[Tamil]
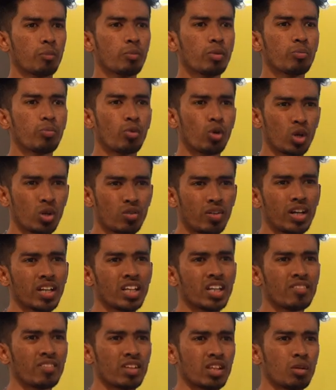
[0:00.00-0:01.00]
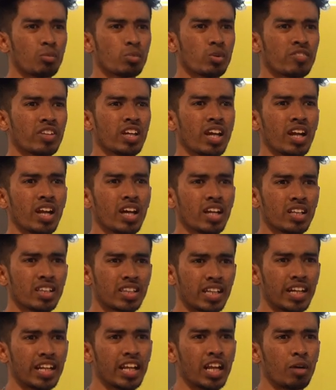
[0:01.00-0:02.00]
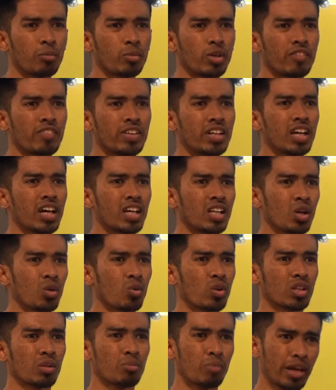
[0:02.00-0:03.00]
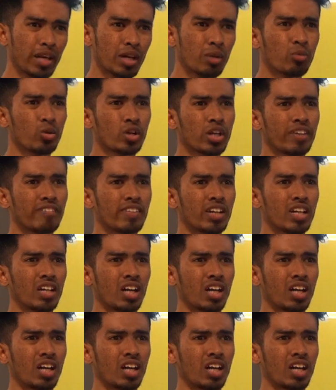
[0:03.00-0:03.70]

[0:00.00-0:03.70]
தம்பி நீ போன வாட்டி வந்தப்பவே எல்லாரையும் தண்ணியில் அமுக்கி விட்டு அதில் ஒருத்தன் மயக்க போட்டே